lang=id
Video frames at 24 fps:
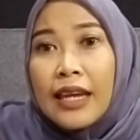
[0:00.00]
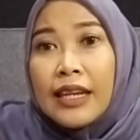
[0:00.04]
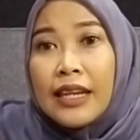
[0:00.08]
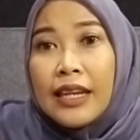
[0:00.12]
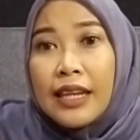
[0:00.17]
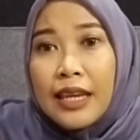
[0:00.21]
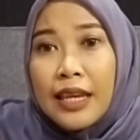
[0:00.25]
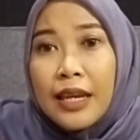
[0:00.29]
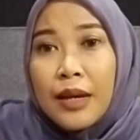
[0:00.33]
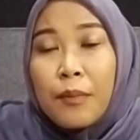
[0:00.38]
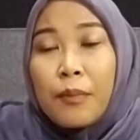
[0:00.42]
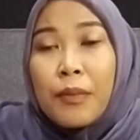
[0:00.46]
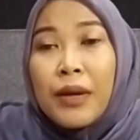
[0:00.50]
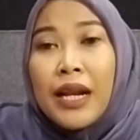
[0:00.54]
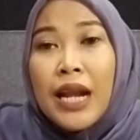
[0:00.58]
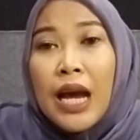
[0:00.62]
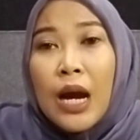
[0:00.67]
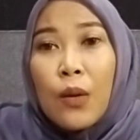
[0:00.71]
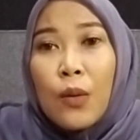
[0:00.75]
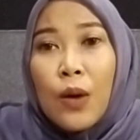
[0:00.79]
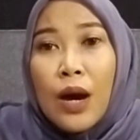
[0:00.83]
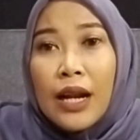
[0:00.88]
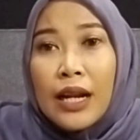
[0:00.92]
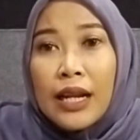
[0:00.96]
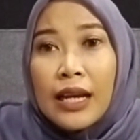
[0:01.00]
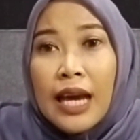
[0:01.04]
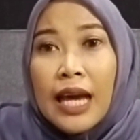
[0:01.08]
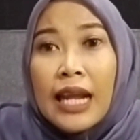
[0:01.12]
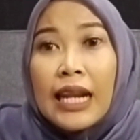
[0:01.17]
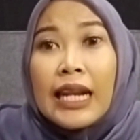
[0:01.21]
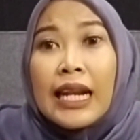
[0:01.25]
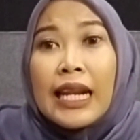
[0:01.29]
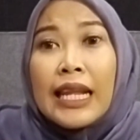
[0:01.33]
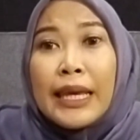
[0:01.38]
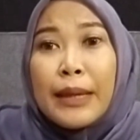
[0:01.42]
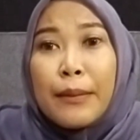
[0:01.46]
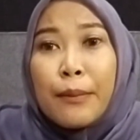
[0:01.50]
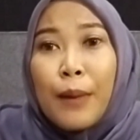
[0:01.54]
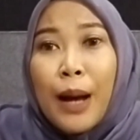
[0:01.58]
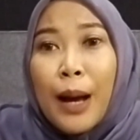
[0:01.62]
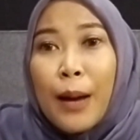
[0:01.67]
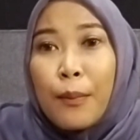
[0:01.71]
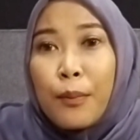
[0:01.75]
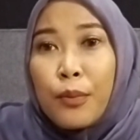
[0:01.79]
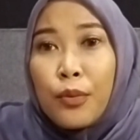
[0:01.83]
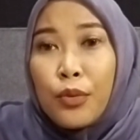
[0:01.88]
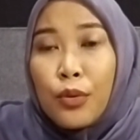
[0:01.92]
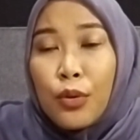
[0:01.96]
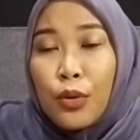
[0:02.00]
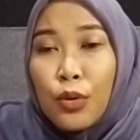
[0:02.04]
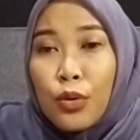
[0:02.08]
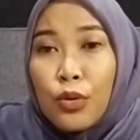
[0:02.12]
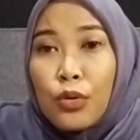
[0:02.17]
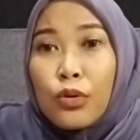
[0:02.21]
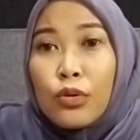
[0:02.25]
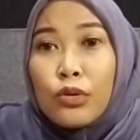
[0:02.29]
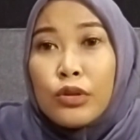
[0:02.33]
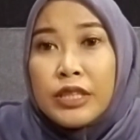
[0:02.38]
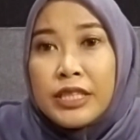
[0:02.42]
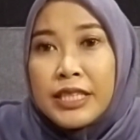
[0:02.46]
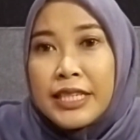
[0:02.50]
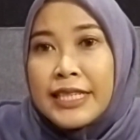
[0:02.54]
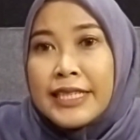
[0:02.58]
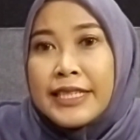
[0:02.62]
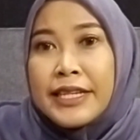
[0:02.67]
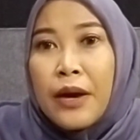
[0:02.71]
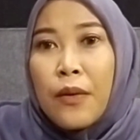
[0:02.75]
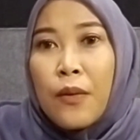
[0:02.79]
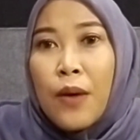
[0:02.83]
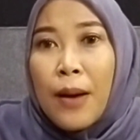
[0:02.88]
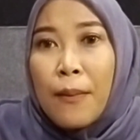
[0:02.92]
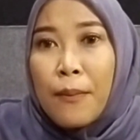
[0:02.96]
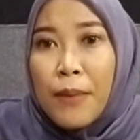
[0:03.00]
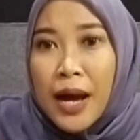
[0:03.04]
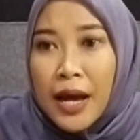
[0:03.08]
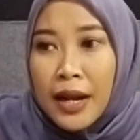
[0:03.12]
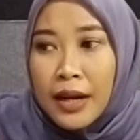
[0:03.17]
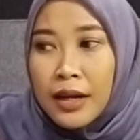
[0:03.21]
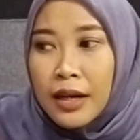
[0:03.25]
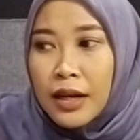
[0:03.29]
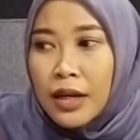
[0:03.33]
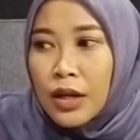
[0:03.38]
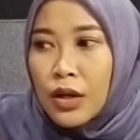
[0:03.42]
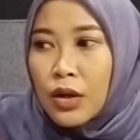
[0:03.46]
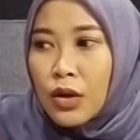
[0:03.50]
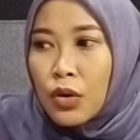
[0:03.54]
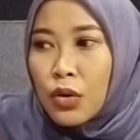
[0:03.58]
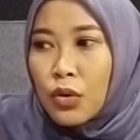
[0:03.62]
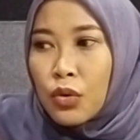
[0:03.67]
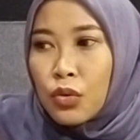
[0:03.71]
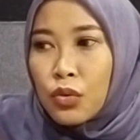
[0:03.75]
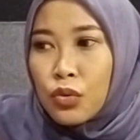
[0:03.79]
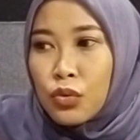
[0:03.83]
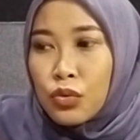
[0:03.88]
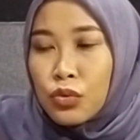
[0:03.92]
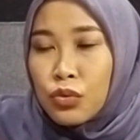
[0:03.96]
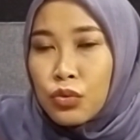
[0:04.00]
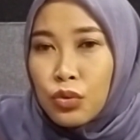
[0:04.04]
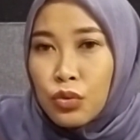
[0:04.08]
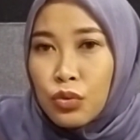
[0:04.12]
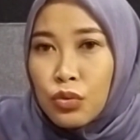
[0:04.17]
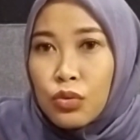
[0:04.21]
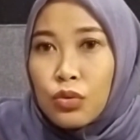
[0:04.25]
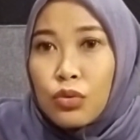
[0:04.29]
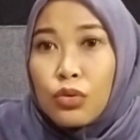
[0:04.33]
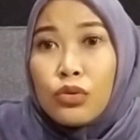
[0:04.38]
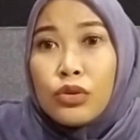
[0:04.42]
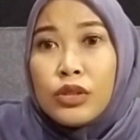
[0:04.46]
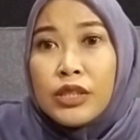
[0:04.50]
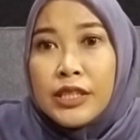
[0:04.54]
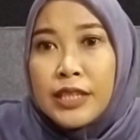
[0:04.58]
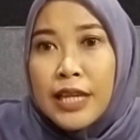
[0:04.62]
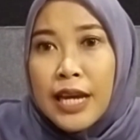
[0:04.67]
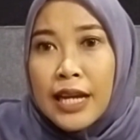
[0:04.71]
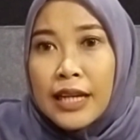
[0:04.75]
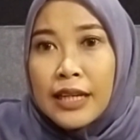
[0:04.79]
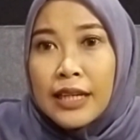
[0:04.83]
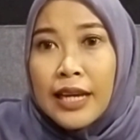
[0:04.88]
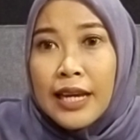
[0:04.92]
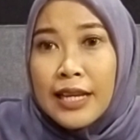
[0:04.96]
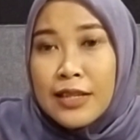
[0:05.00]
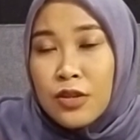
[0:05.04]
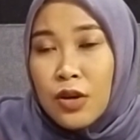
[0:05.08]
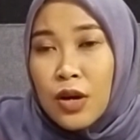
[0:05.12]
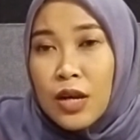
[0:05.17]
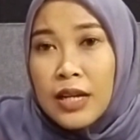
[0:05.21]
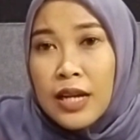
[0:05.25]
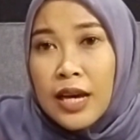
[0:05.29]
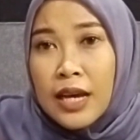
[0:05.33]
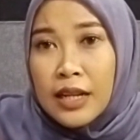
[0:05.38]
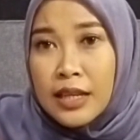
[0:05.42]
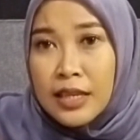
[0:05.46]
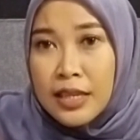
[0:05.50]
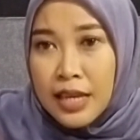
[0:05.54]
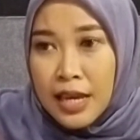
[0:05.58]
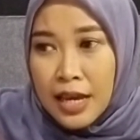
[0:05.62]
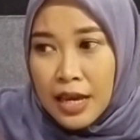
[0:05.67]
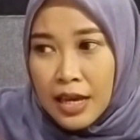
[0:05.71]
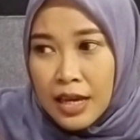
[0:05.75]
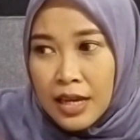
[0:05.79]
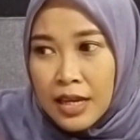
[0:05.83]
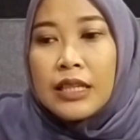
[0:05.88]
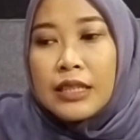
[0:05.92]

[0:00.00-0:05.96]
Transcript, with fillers: ini menawarkan 50 kunci jawaban untuk ujian keesokan harinya.